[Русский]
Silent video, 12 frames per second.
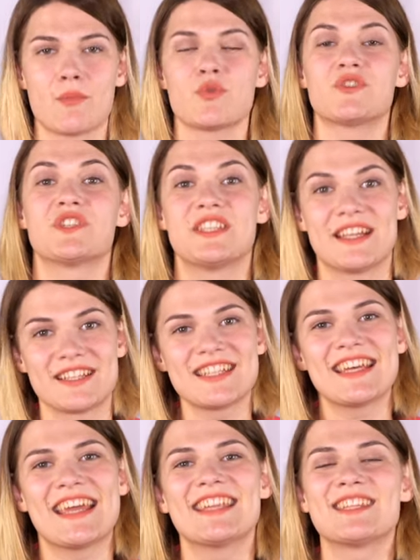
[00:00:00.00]
Cambridge
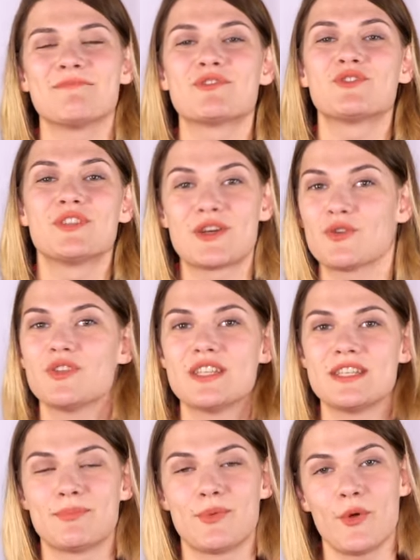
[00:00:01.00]
Delta — это
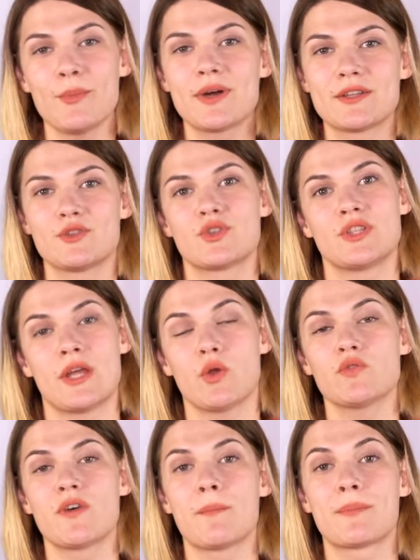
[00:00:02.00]
международный диплом, который
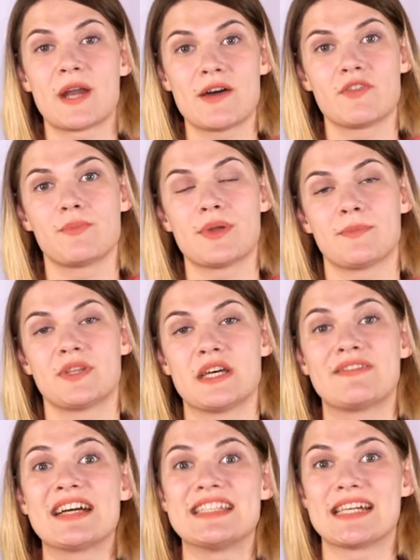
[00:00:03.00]
дает вам право
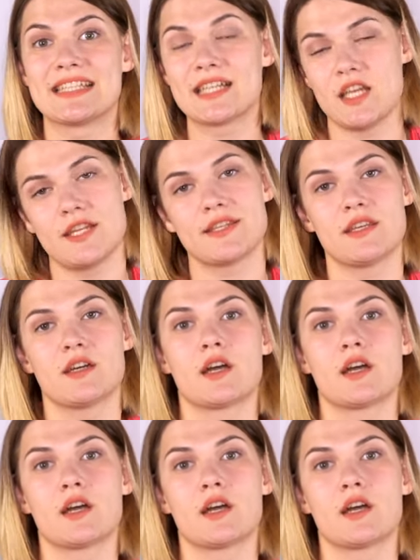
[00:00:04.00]
преподавать английский